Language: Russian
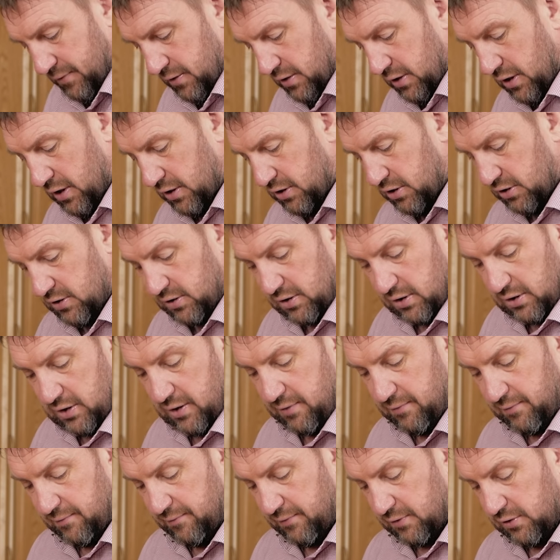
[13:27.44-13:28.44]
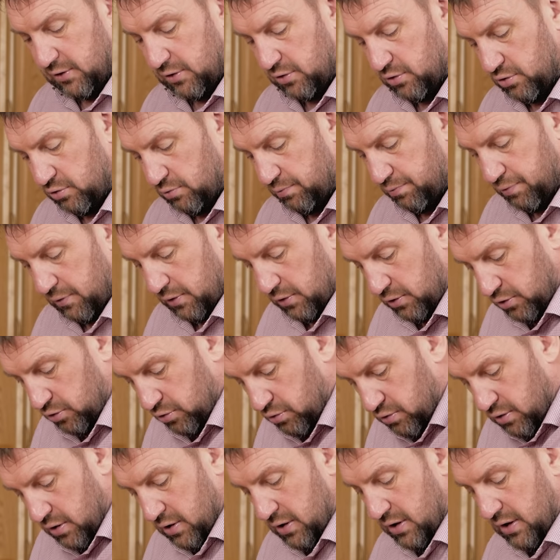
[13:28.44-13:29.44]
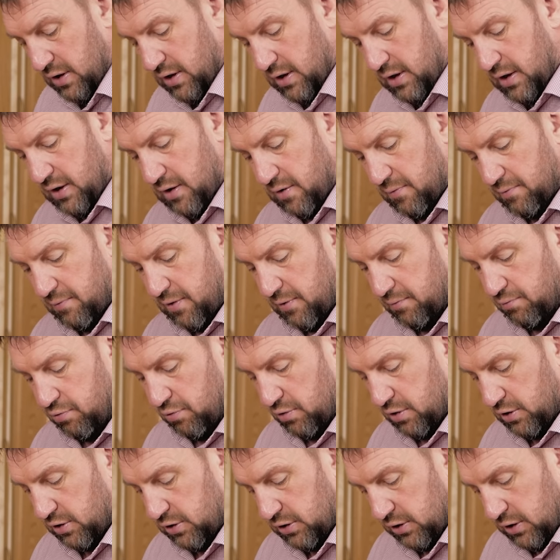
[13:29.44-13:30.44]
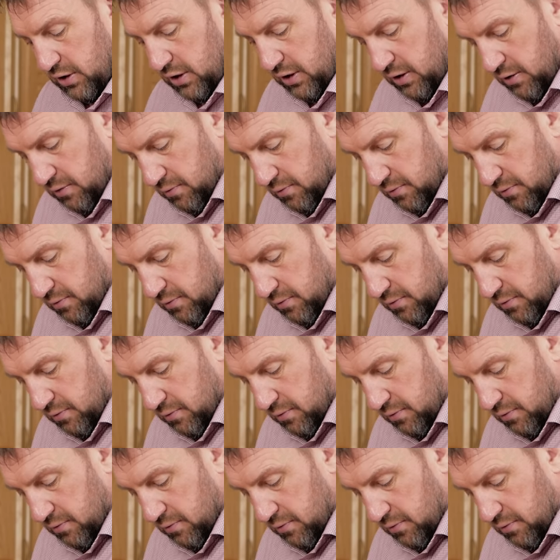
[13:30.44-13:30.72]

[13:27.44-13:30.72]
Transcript: Я чеснока в этот суп положу побольше.